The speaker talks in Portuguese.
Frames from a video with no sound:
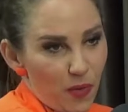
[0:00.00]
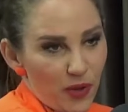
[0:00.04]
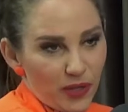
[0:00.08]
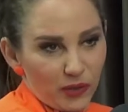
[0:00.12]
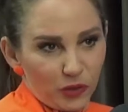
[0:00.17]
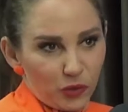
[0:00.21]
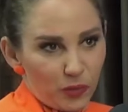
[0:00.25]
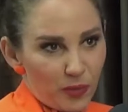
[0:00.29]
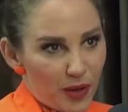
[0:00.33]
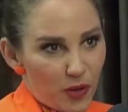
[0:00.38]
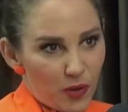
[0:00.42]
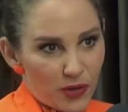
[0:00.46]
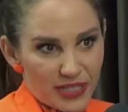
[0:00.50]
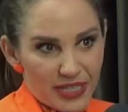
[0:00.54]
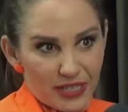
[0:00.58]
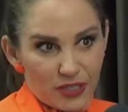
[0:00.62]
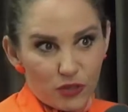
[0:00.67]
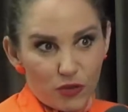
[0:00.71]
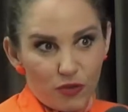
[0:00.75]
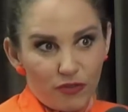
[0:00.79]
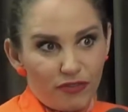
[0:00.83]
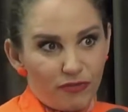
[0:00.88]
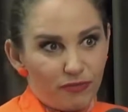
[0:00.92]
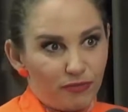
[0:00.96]
enquanto uma coisa
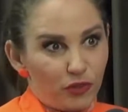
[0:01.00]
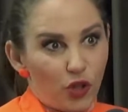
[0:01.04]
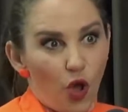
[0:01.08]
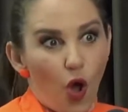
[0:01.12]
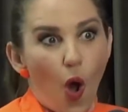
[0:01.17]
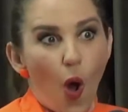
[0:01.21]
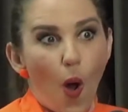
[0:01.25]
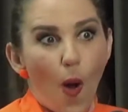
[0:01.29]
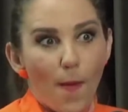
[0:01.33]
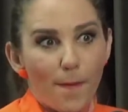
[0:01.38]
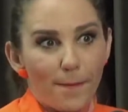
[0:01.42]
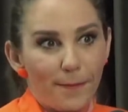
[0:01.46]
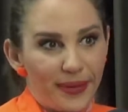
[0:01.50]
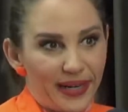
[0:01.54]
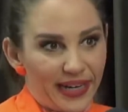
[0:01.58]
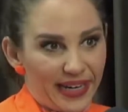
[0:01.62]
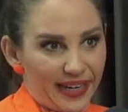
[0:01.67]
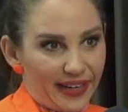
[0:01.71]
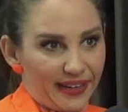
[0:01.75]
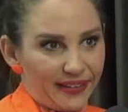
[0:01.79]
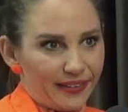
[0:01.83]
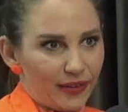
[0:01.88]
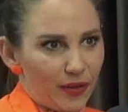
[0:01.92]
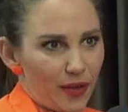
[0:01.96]
nobre.